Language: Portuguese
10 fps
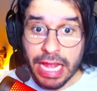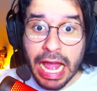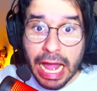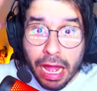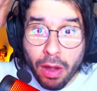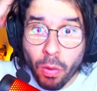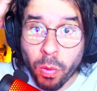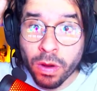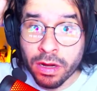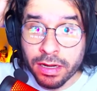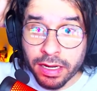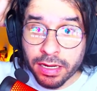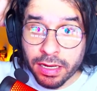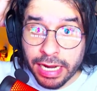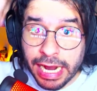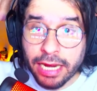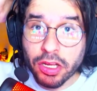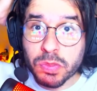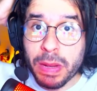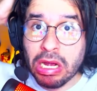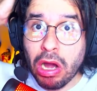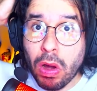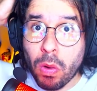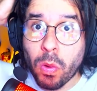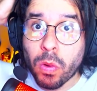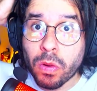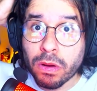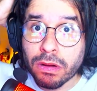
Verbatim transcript: Não! Ele nos pegou!